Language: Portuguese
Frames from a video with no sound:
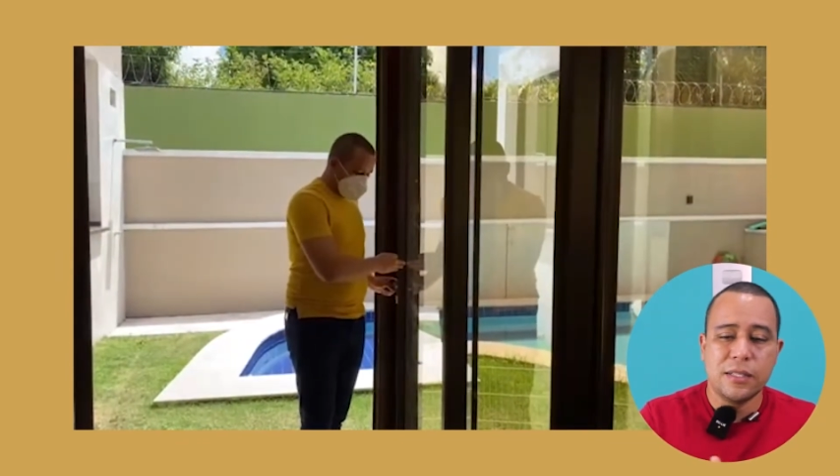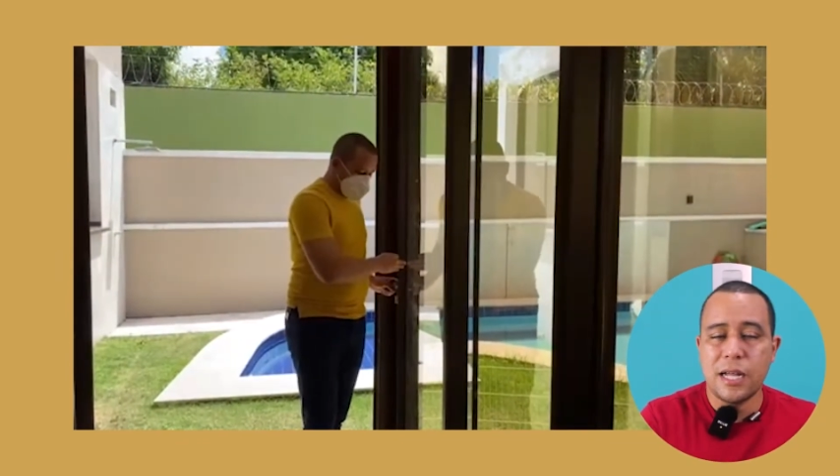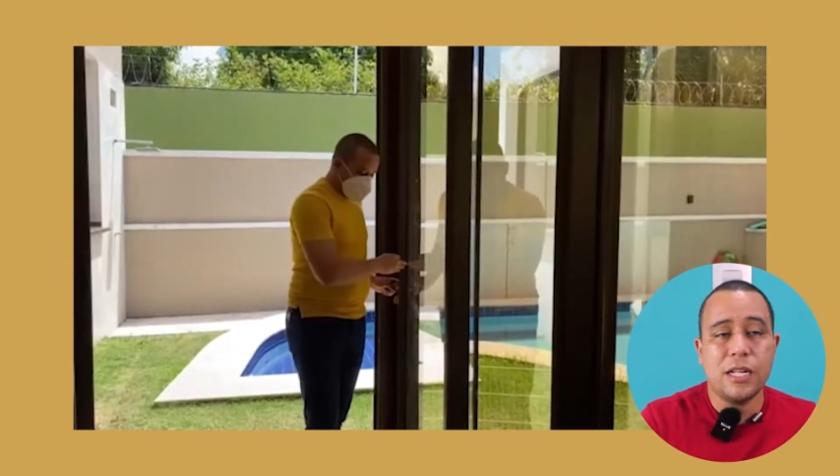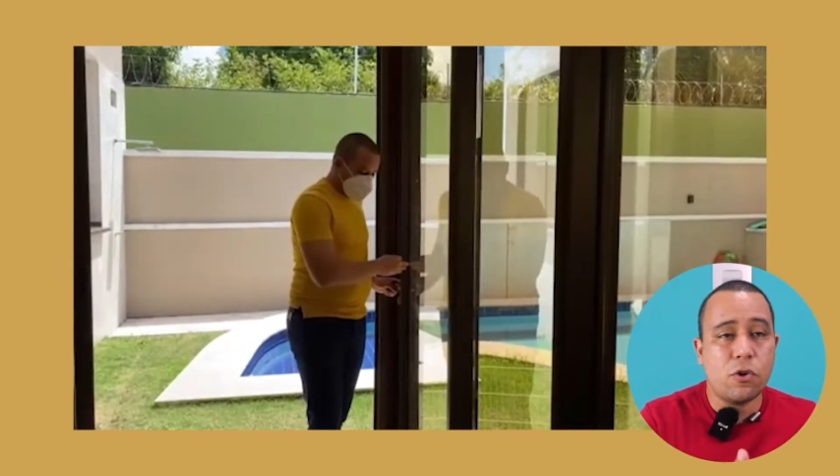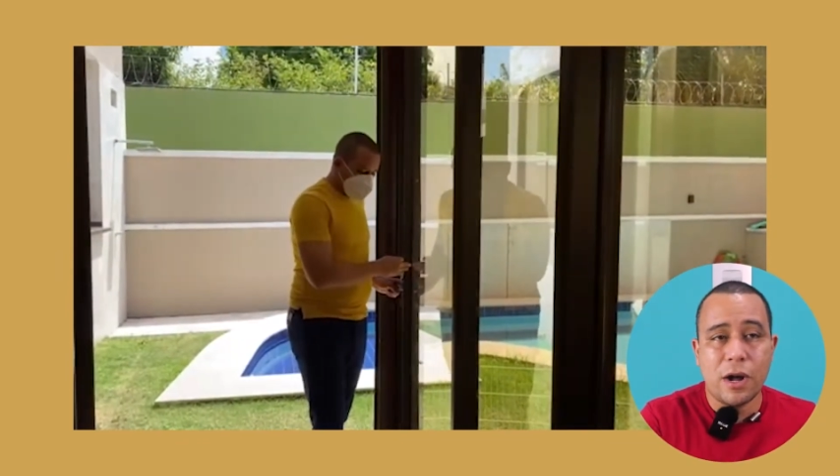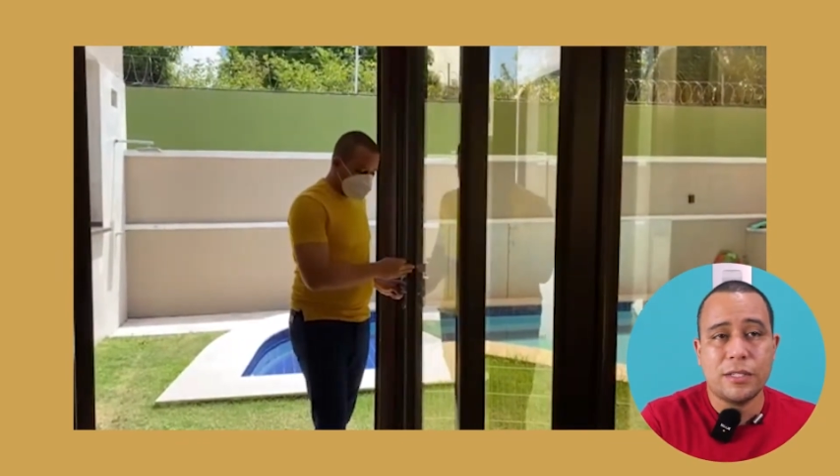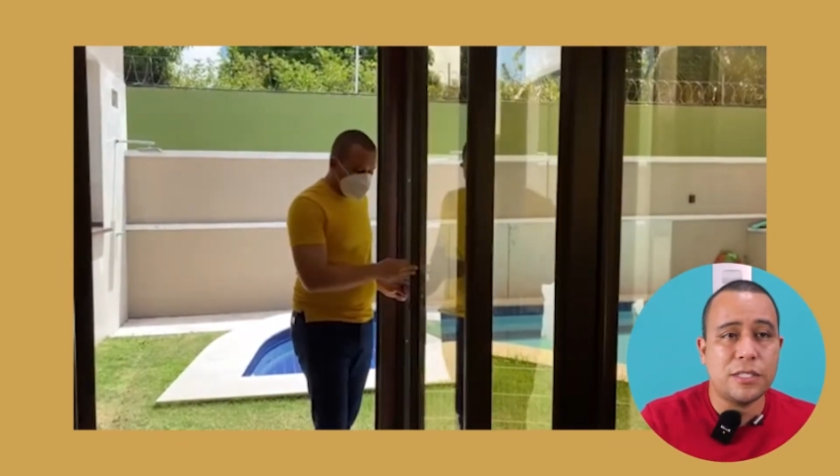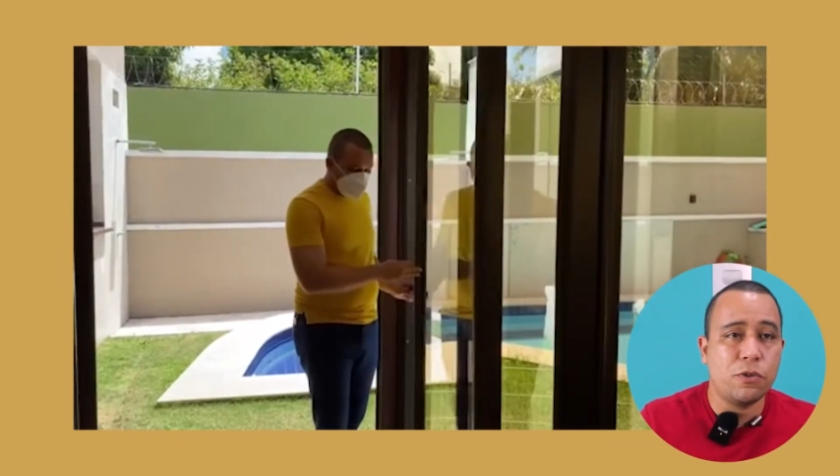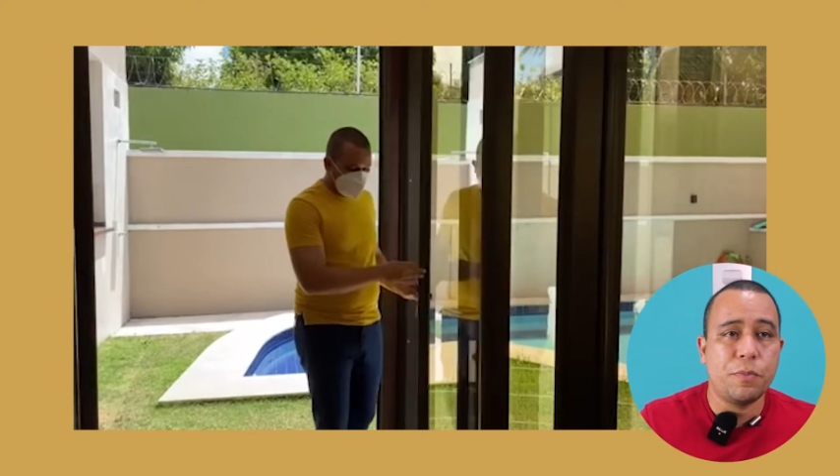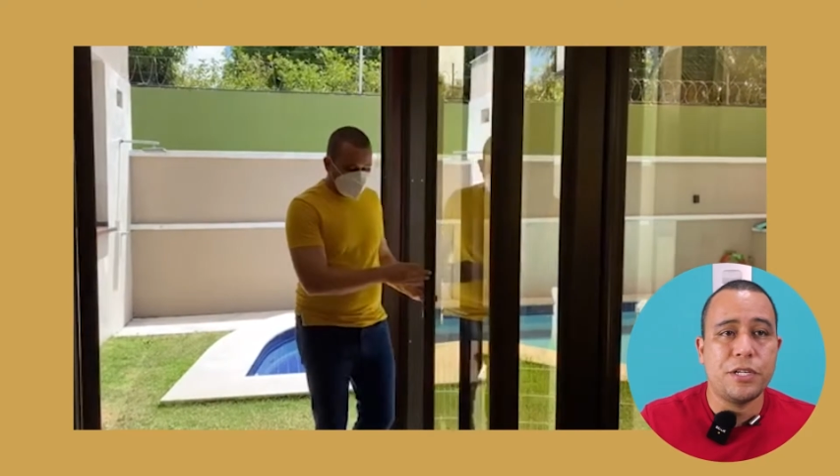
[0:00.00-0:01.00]
dá ali
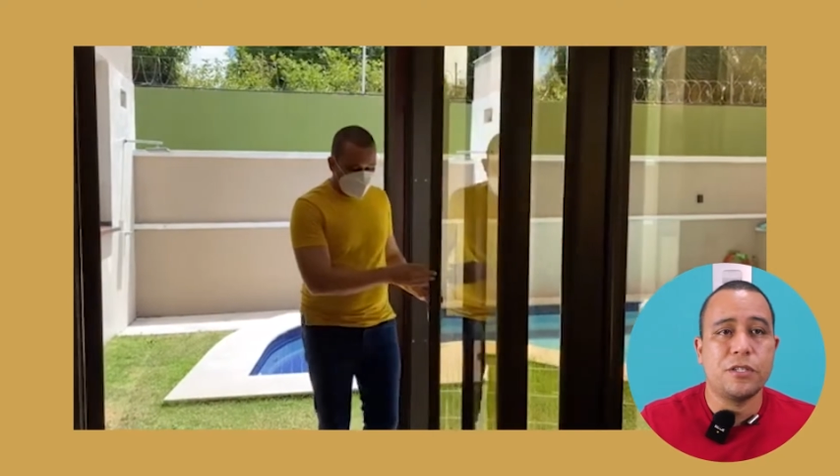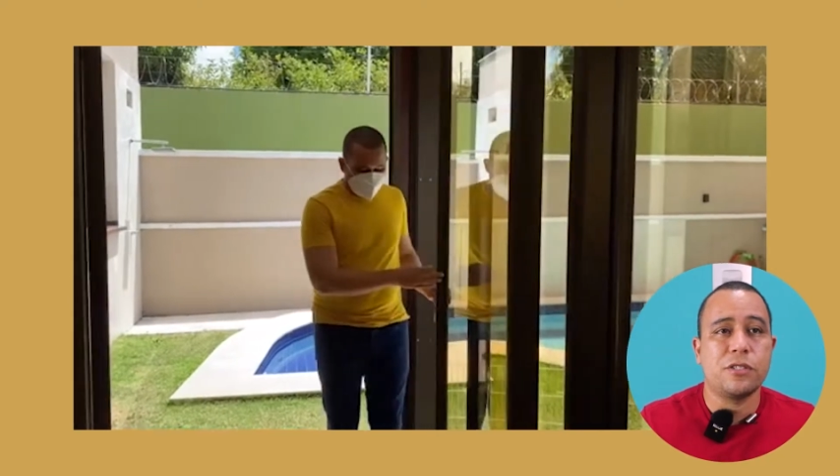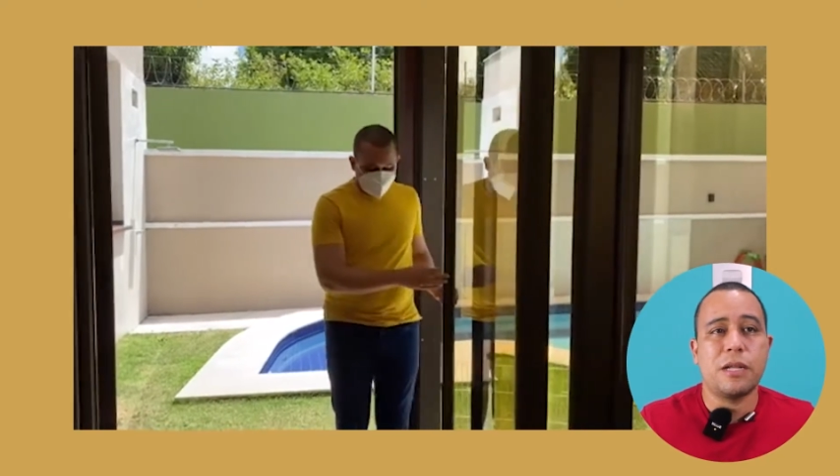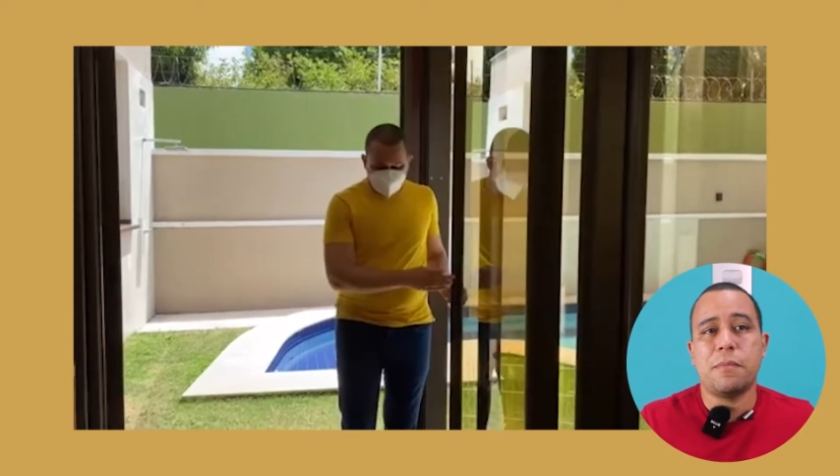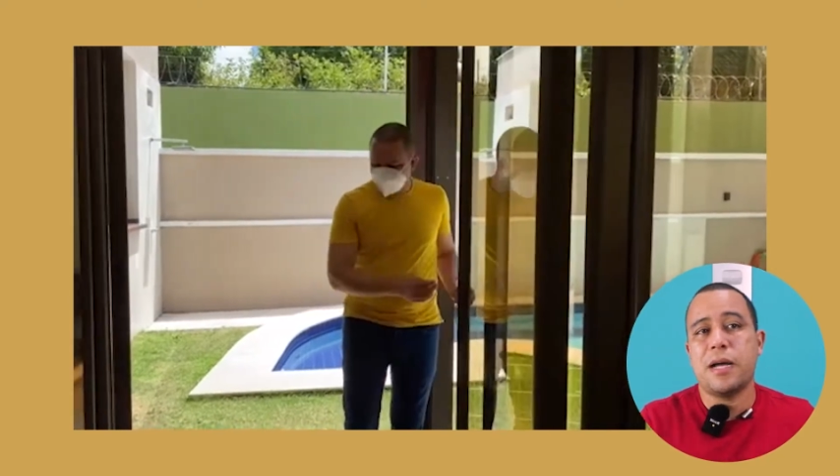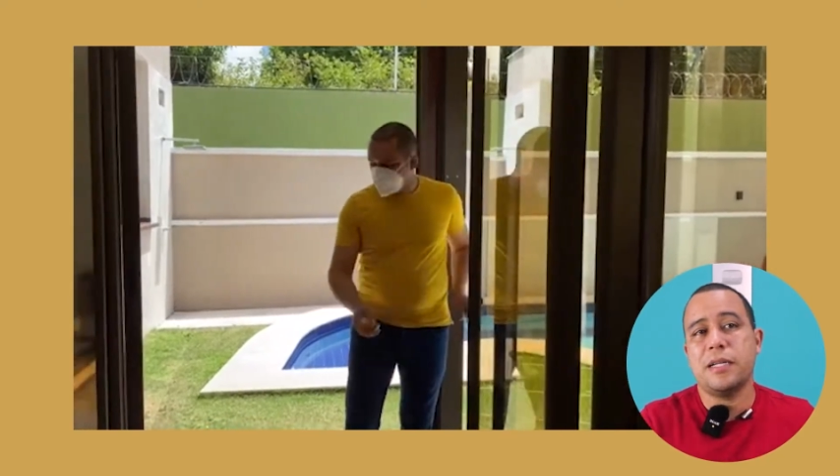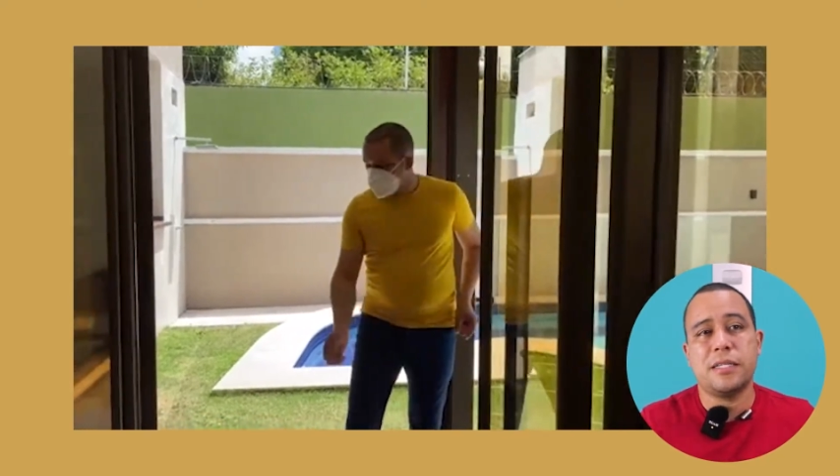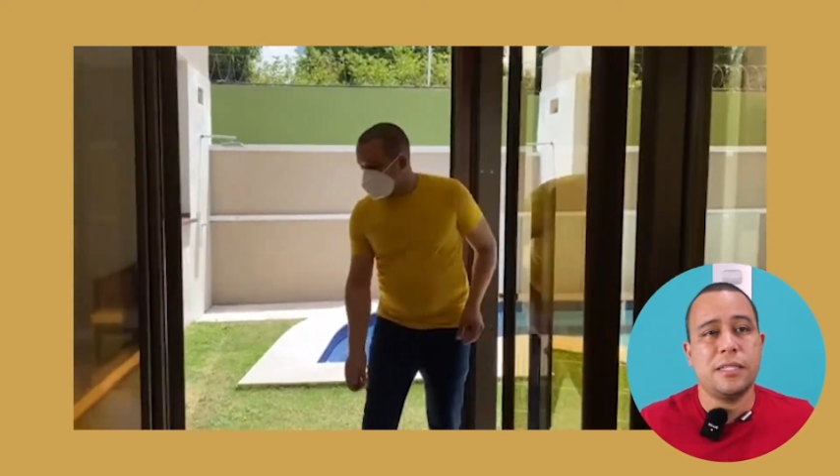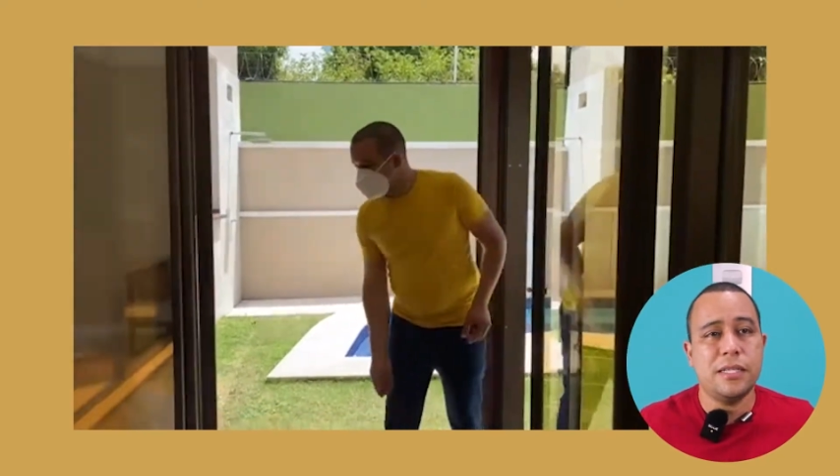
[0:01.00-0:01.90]
4, 5 petiscos a mais